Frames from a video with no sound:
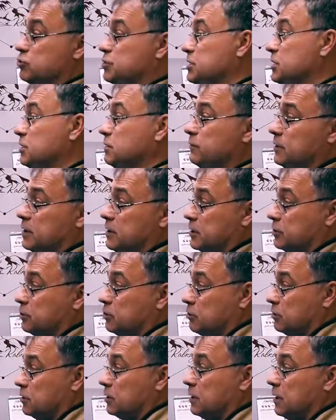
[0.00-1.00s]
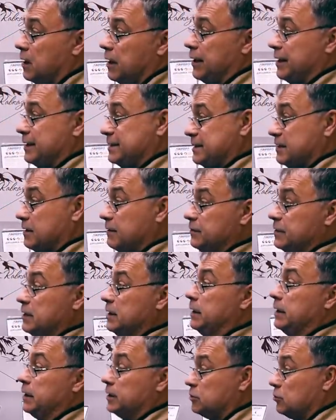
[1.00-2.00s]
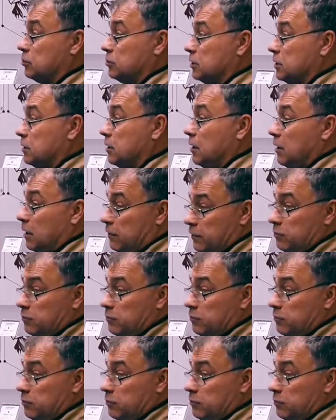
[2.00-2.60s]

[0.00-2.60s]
рутиловые электроды, основные электроды.